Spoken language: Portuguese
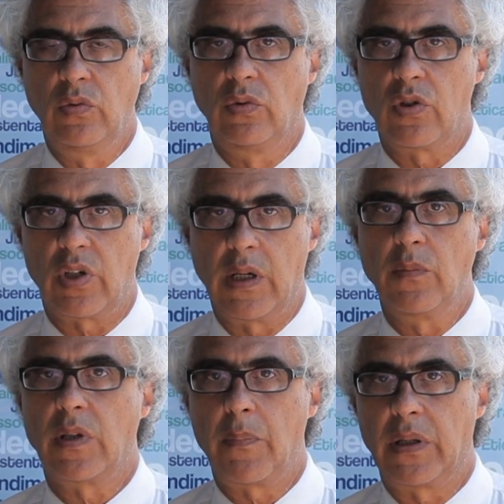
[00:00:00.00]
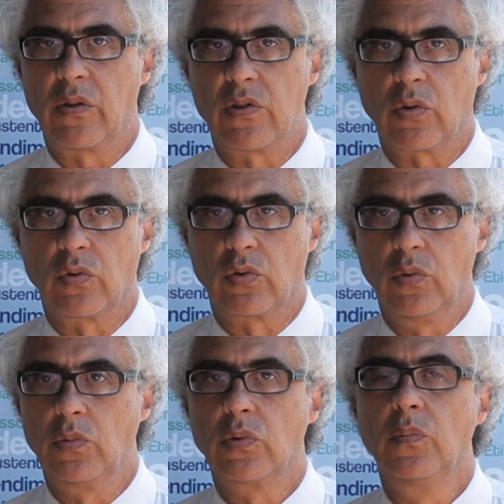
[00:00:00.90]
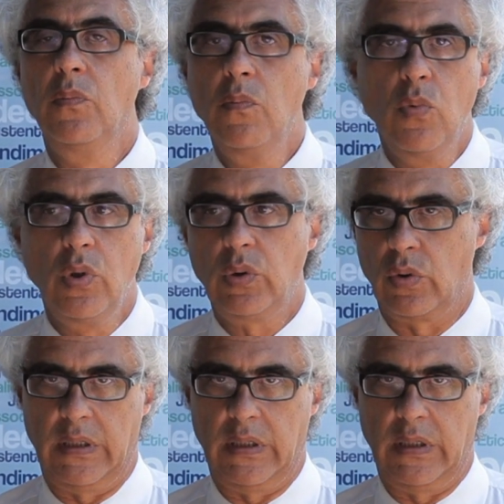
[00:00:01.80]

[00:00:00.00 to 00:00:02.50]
nós chegamos a padrões de consumo muito